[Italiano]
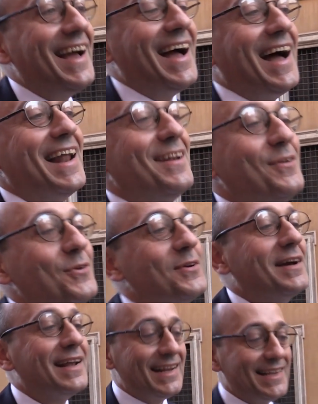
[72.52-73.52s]
a
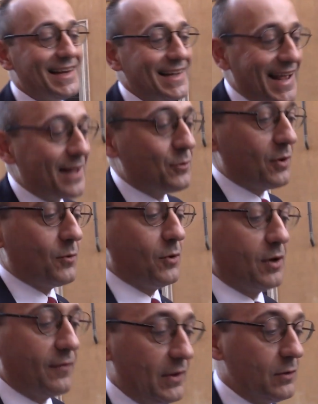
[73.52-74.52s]
non credere tanto a
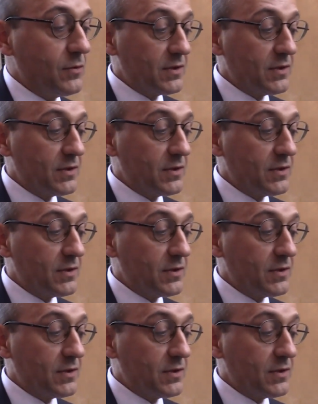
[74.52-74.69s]
quello che vedono